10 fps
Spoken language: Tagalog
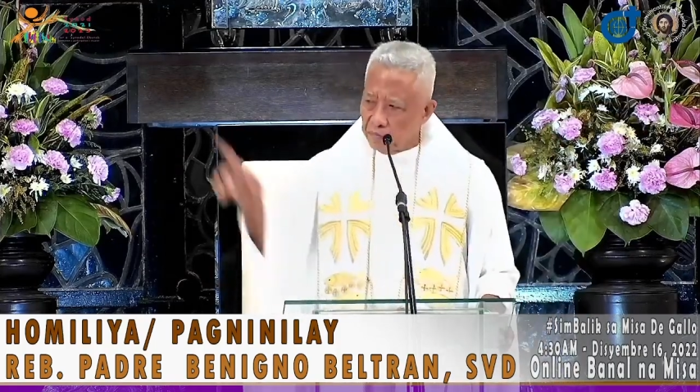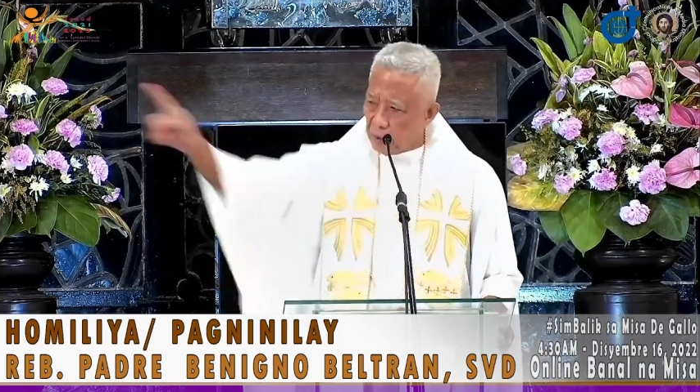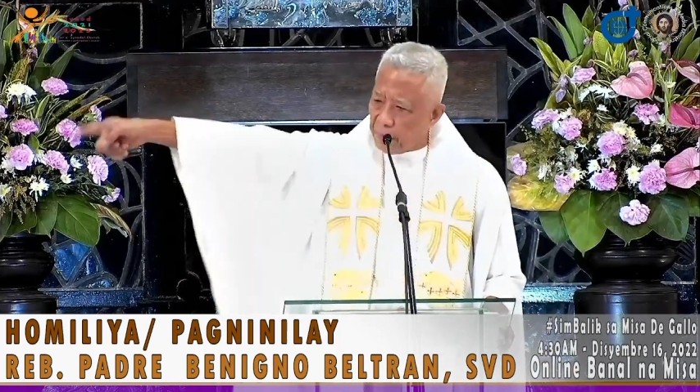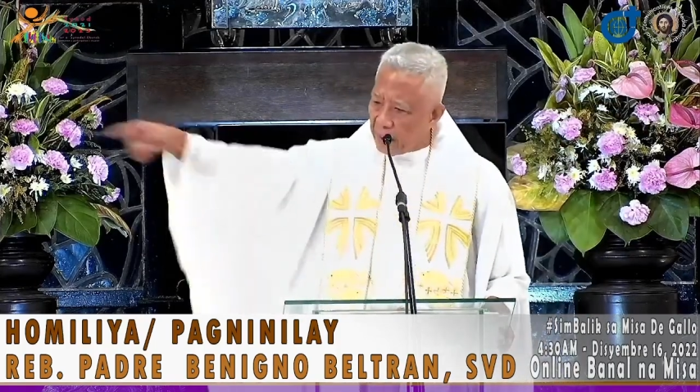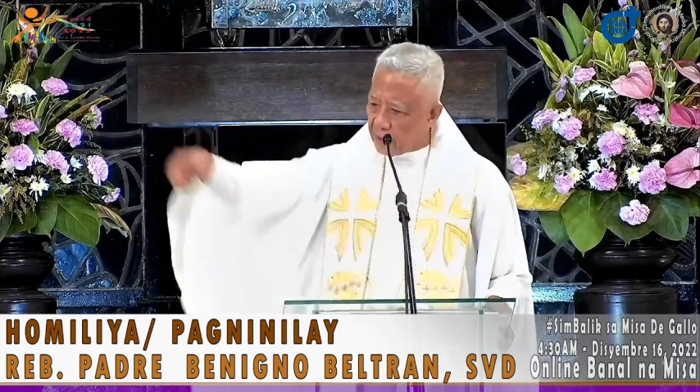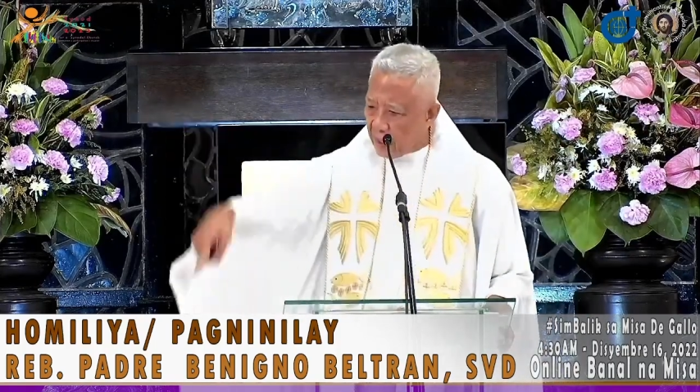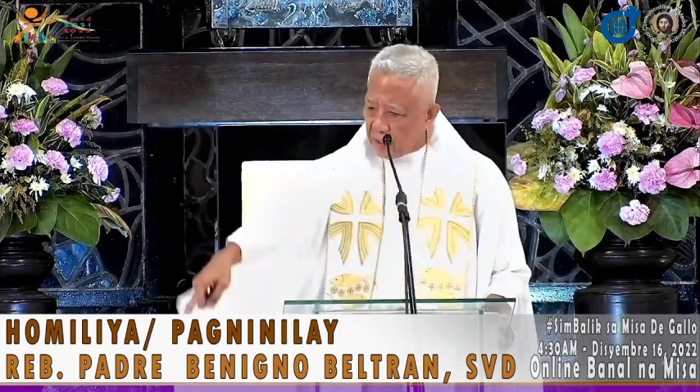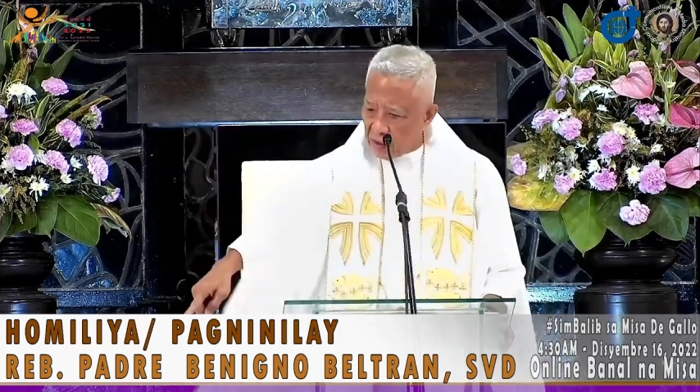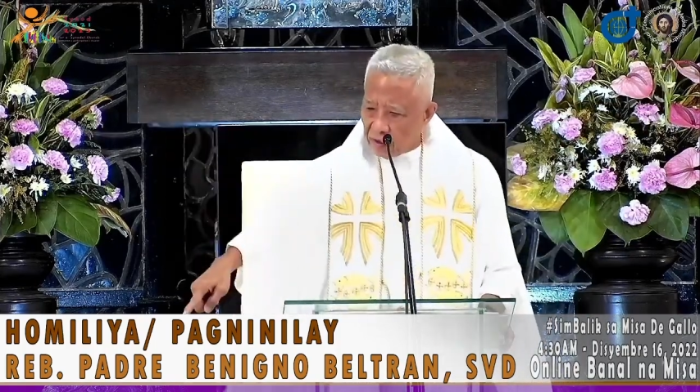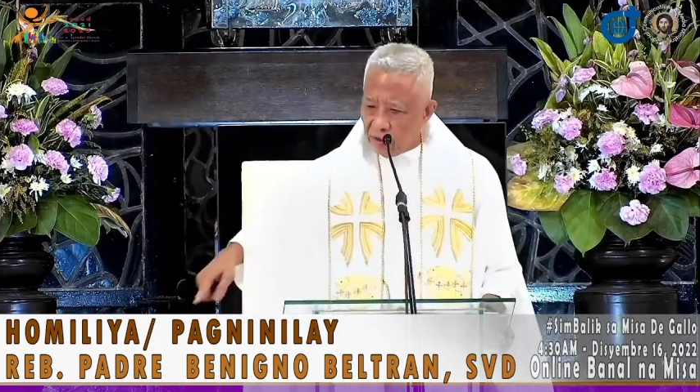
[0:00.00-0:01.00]

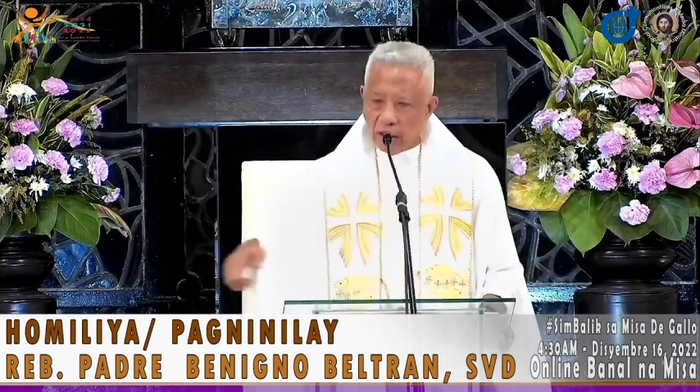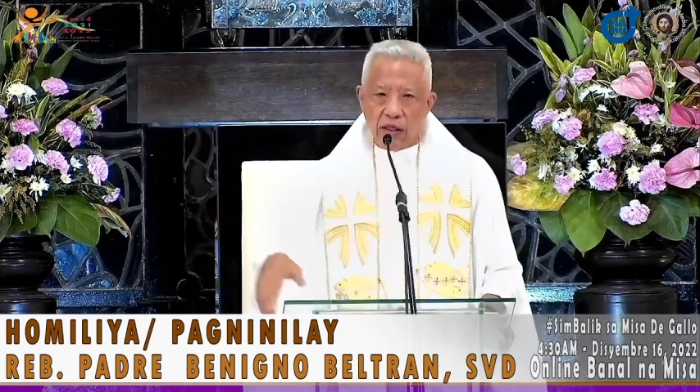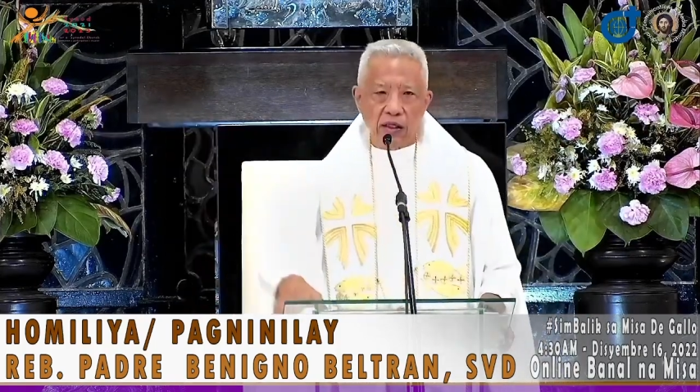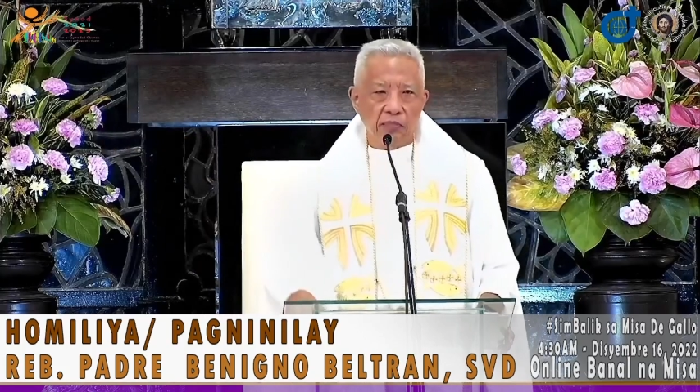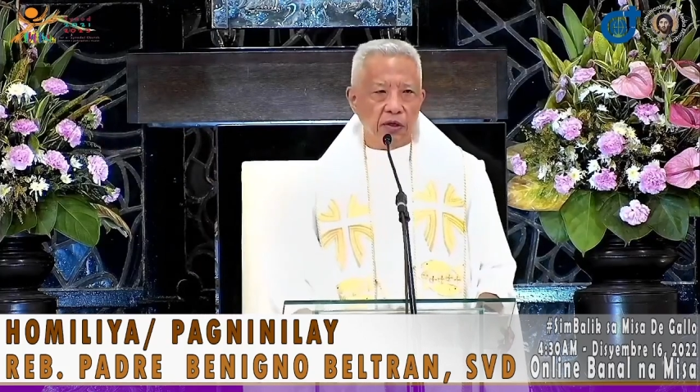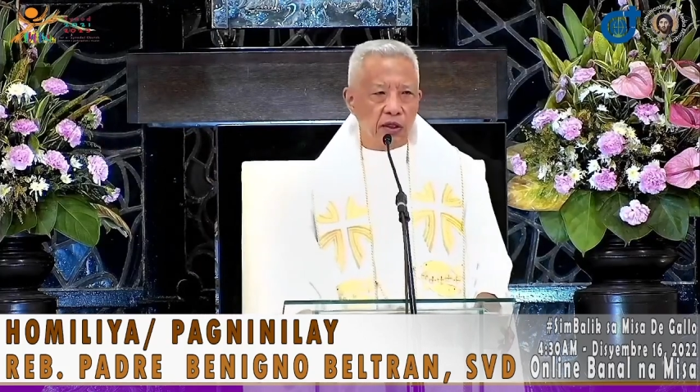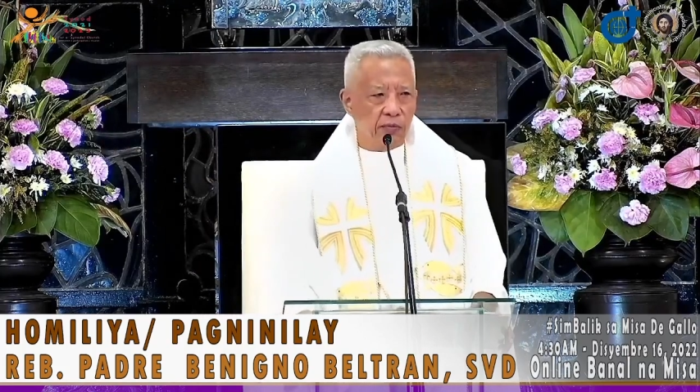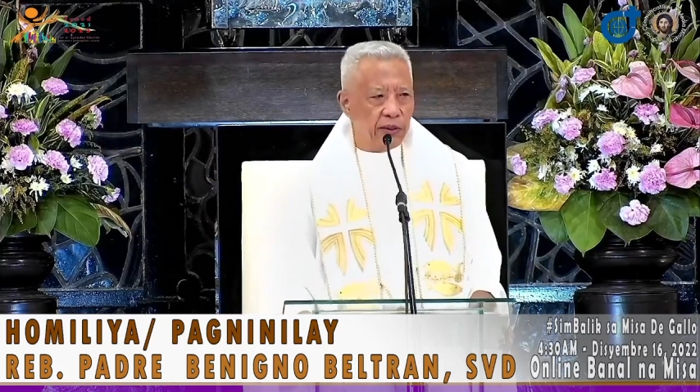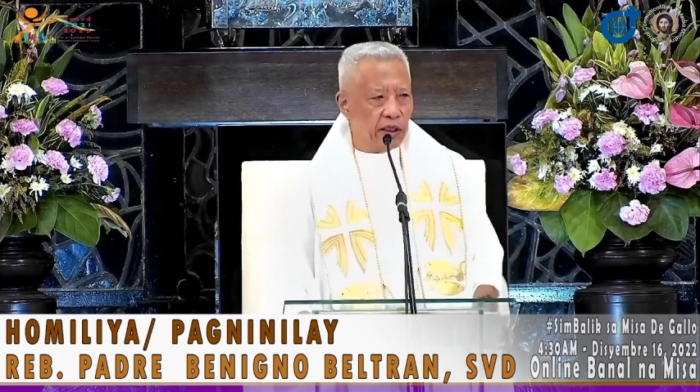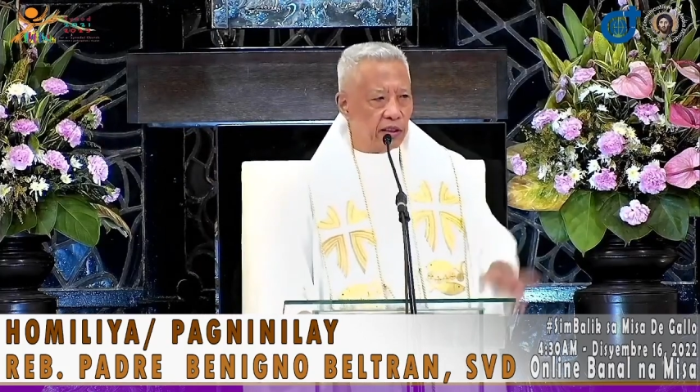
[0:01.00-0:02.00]
papaaralin ko yung aking mga
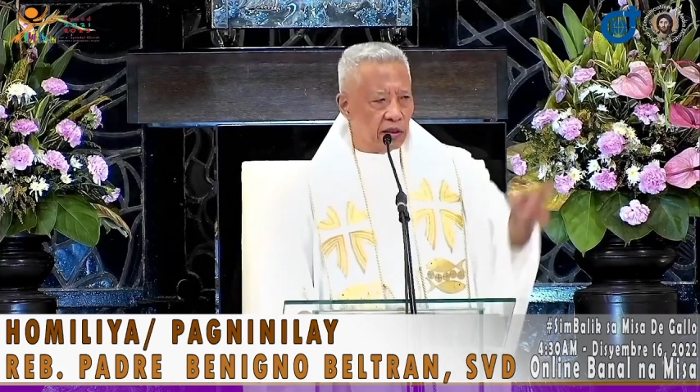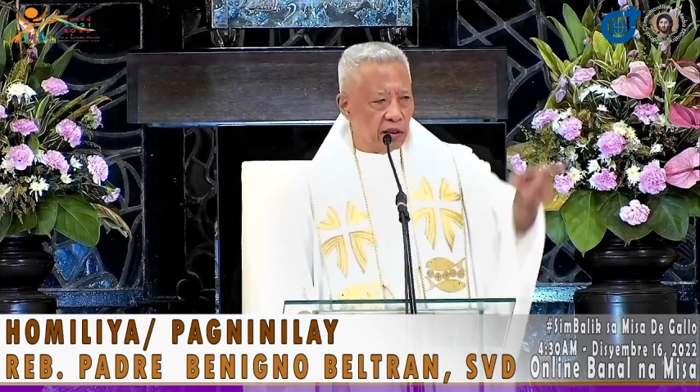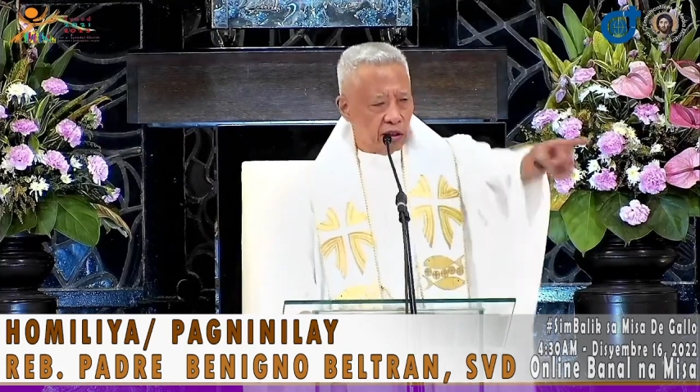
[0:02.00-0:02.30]
kapatid.